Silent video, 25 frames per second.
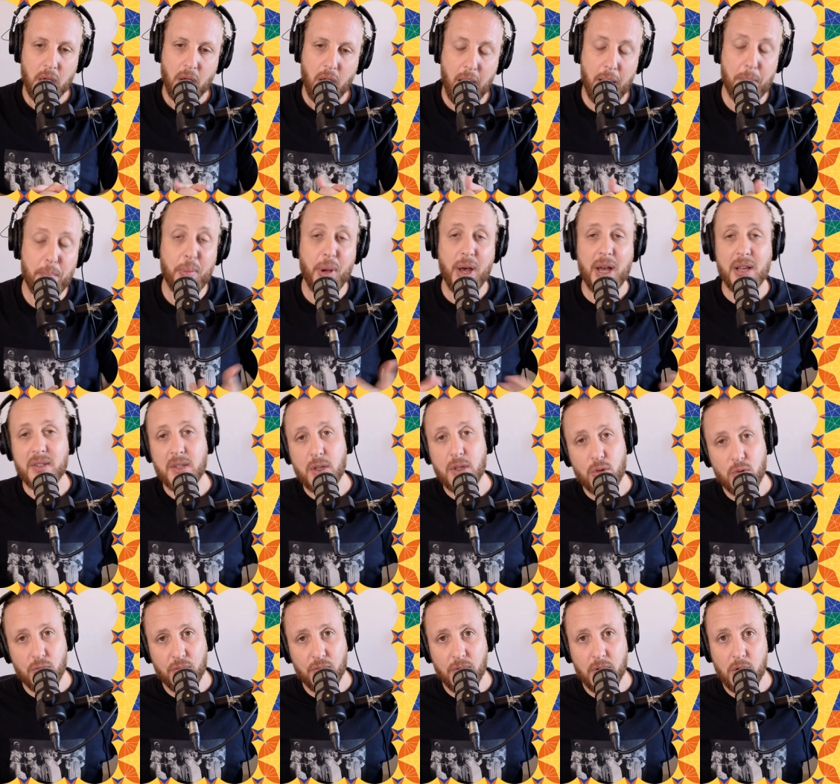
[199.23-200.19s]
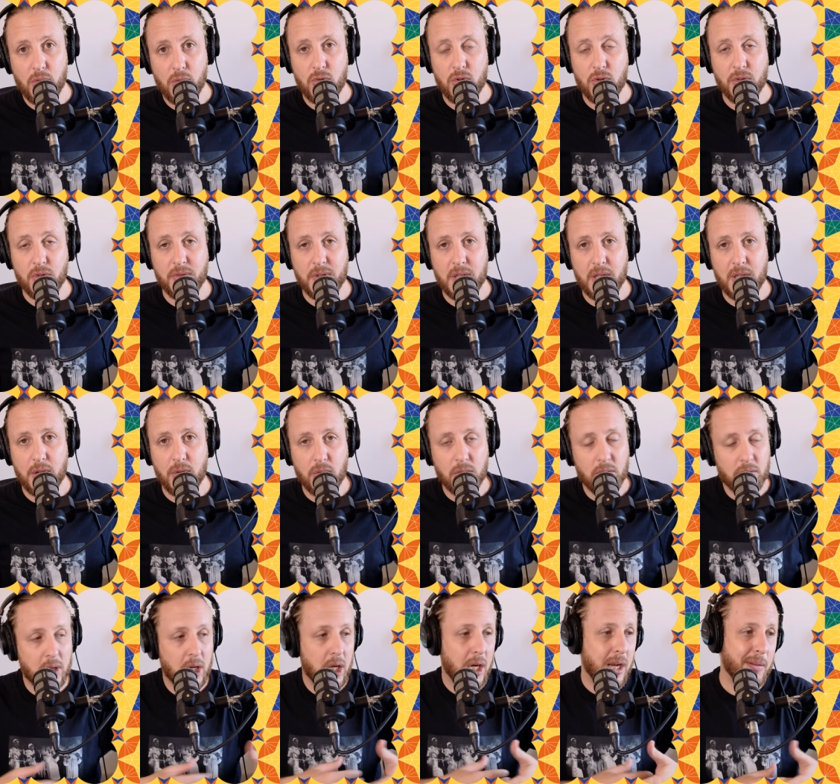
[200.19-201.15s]
à part si tu fais du jeu
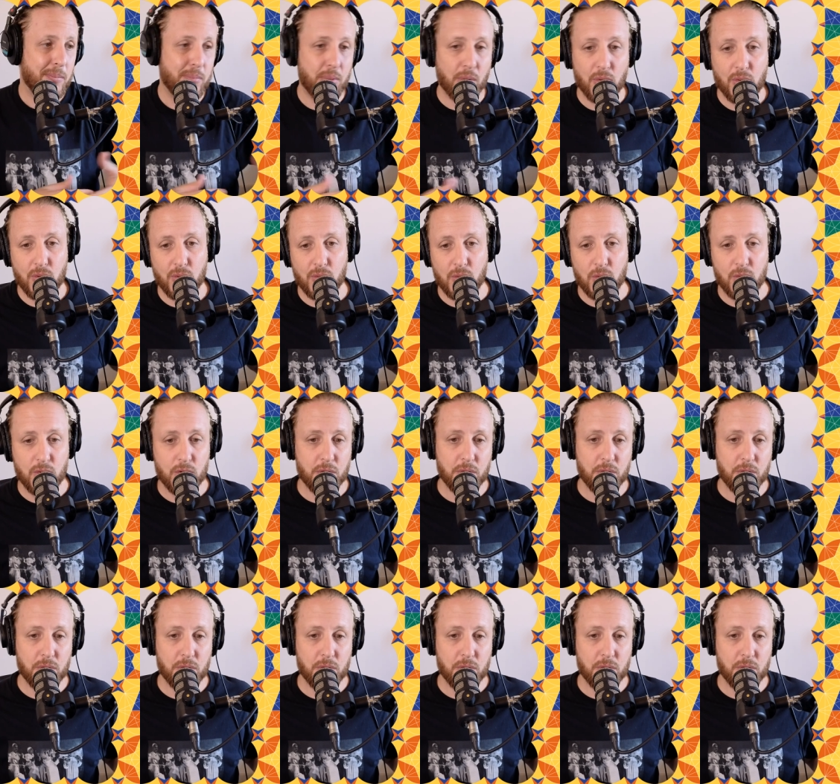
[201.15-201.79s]
vidéo, et là pour le coup,